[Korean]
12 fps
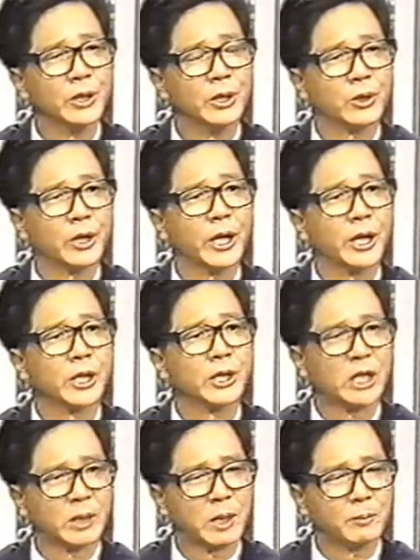이렇게
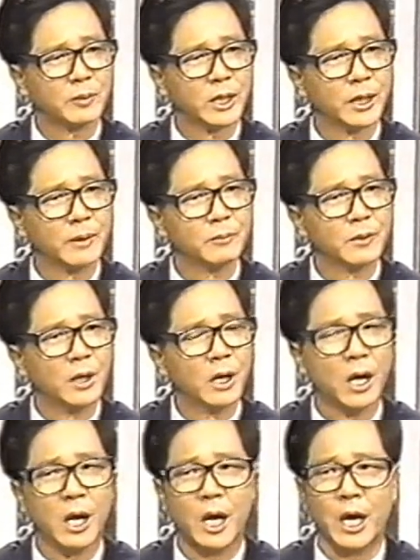대답을 합니다.
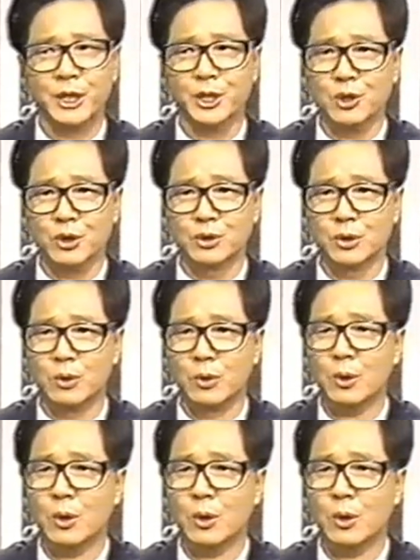아니 이 녀석